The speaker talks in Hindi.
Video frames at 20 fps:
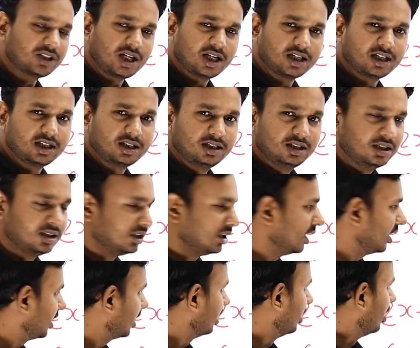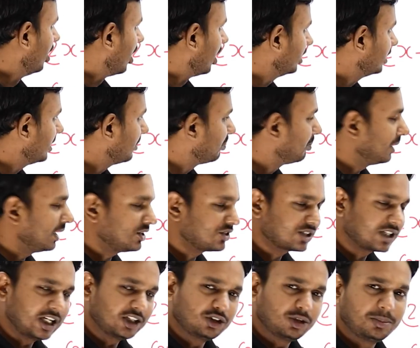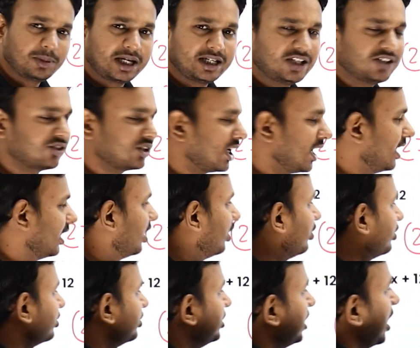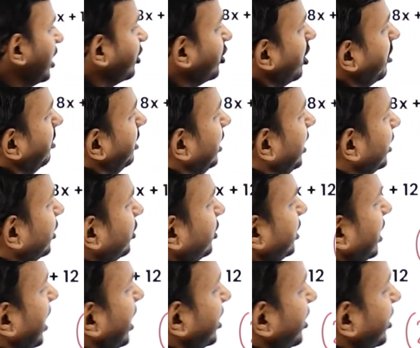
का आ गया ठीक है और ये प्लस का है तो माइनस का आएगा और चार कॉमन लिया तो चार